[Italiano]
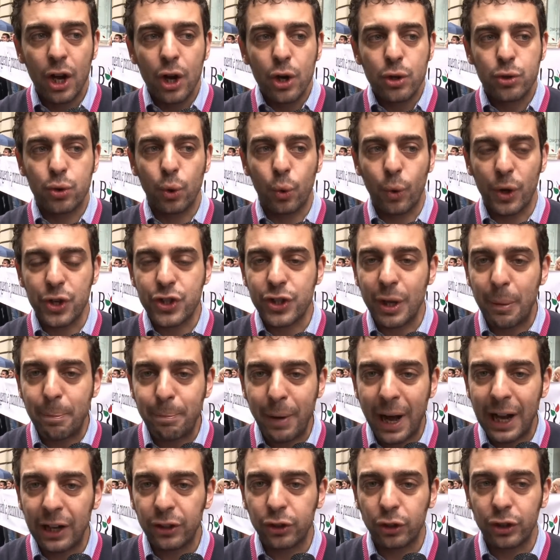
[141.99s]
su questo
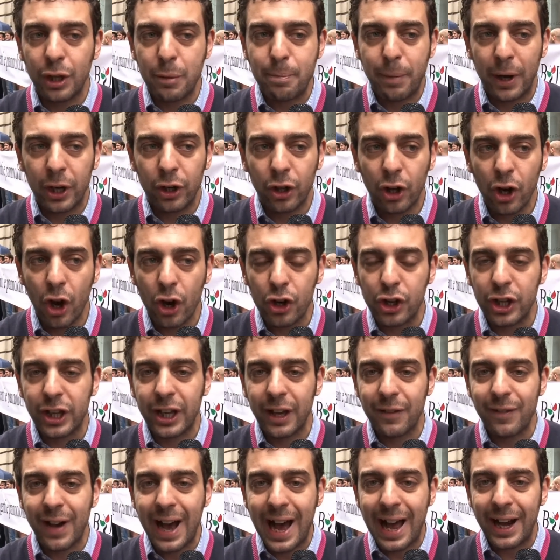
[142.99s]
appalto dei pannoloni
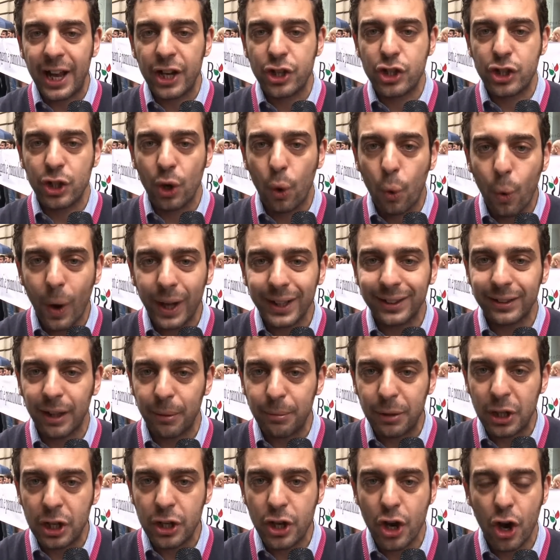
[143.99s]
che vale 50
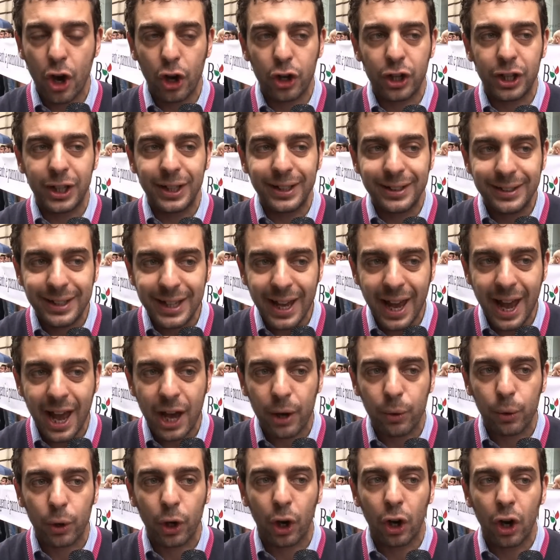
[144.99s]
milioni di
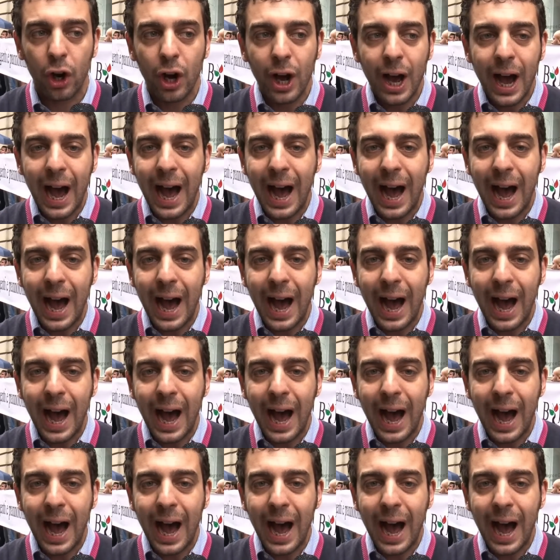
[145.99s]
euro.